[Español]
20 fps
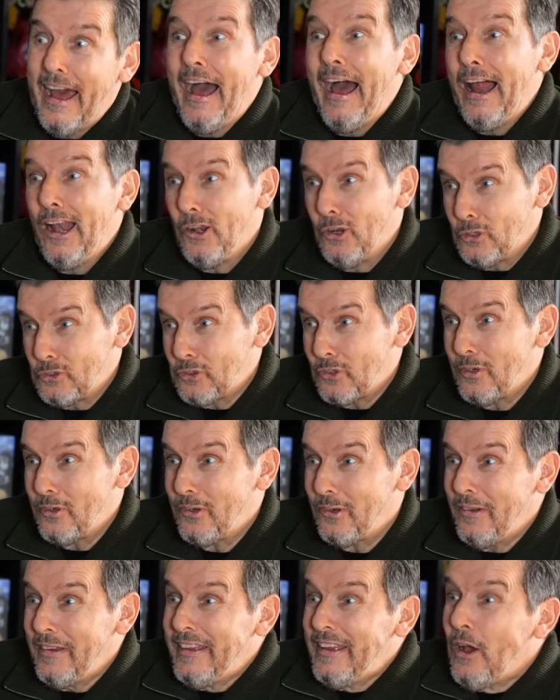al
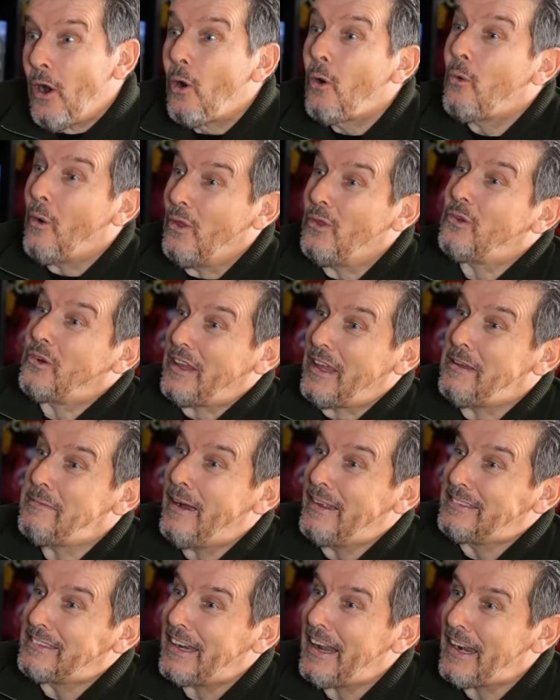otro jugador que iba
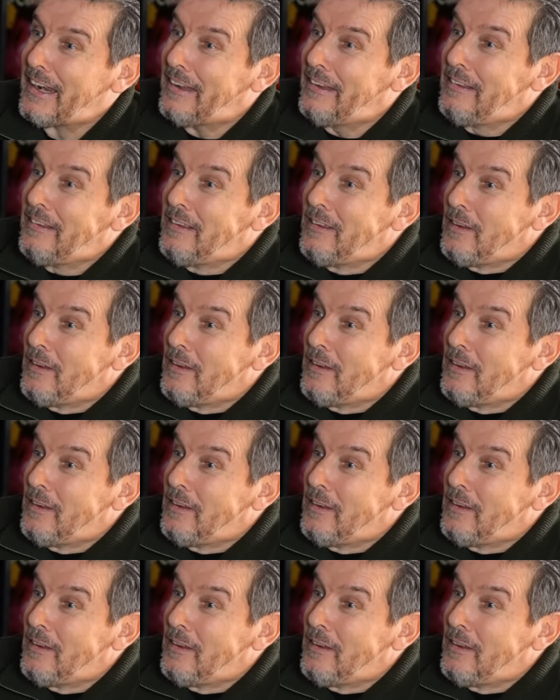a entrar,